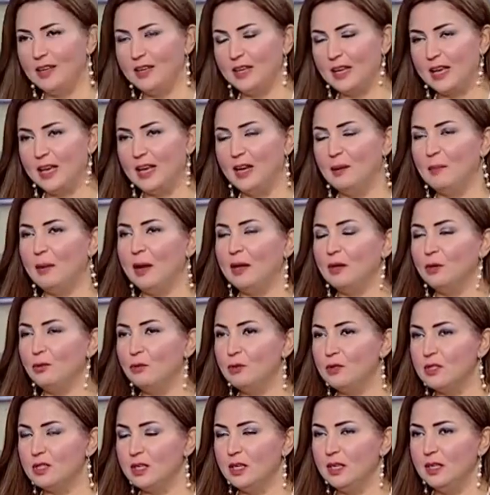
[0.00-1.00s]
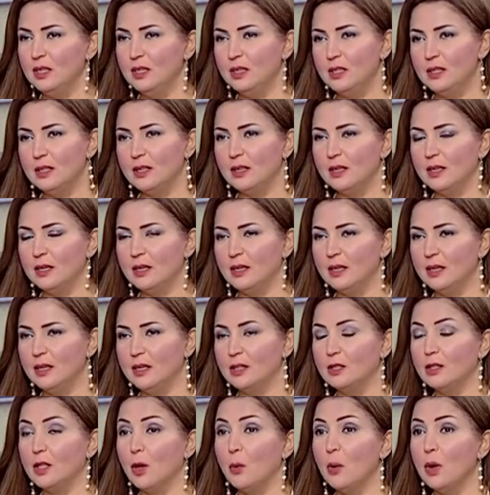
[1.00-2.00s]
آه، نتكلم عن جزئيه
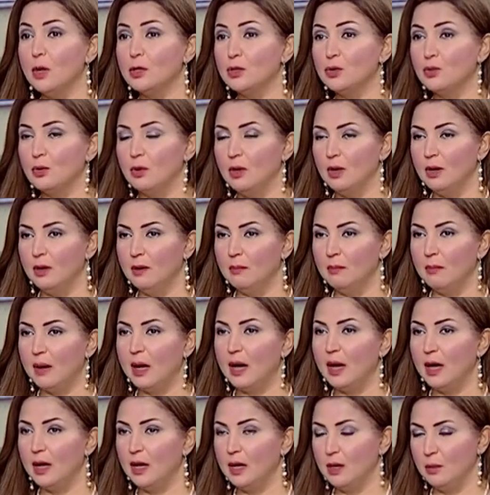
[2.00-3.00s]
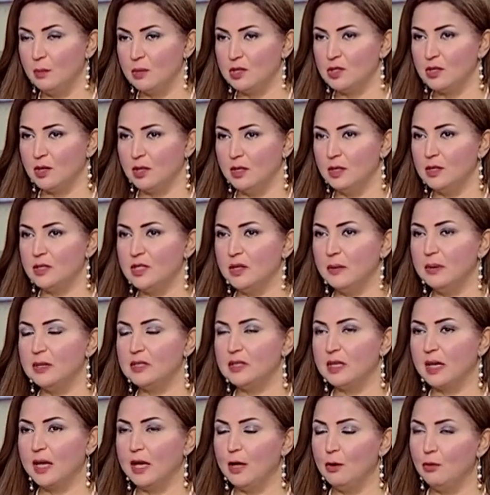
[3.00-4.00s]
التواصل مع المصريين سواء
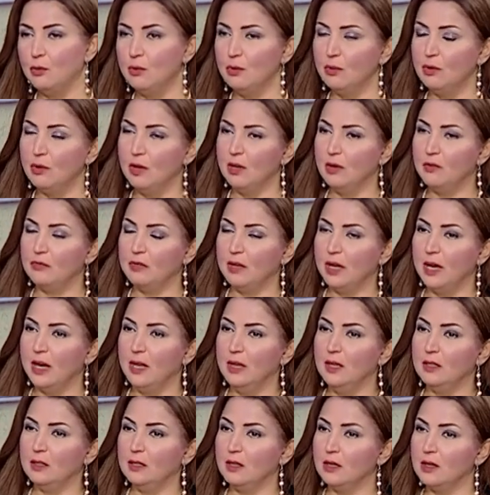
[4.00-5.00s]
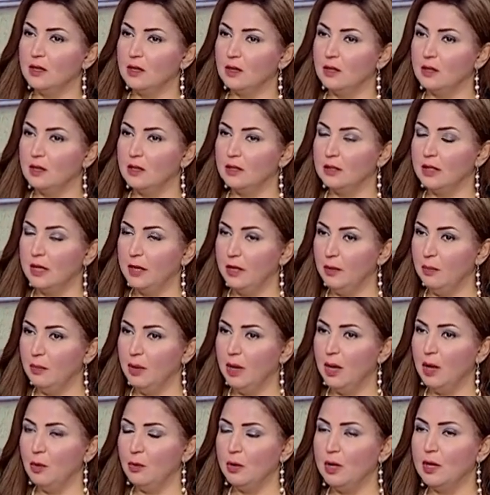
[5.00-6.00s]
اذا كانوا في حاله هجره دائمه
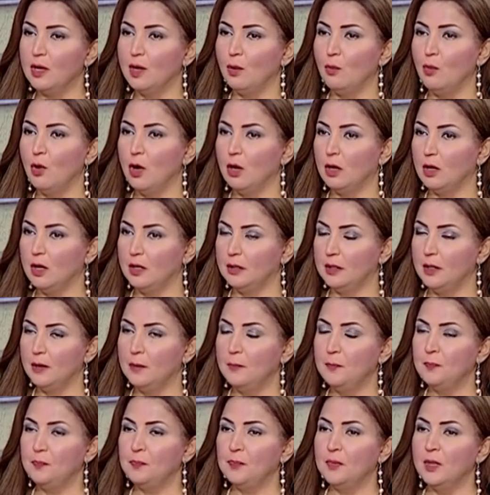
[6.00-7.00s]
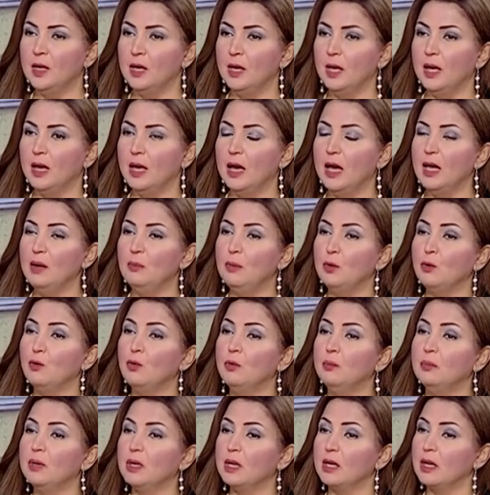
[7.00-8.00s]
او هجره مؤقته هل
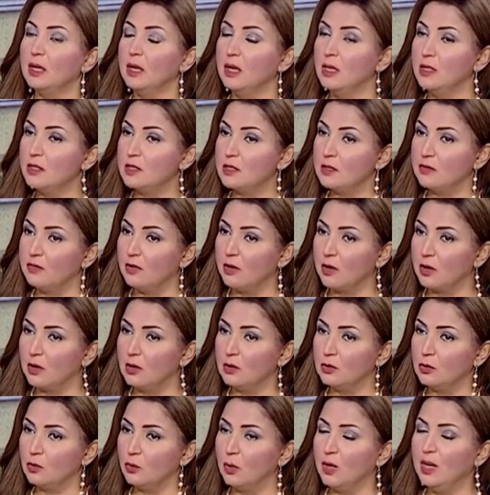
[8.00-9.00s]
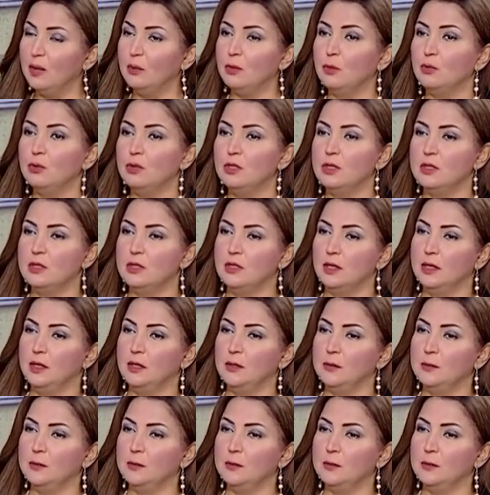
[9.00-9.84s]
بيكون من خلال السفارات ولا بيكون ازاي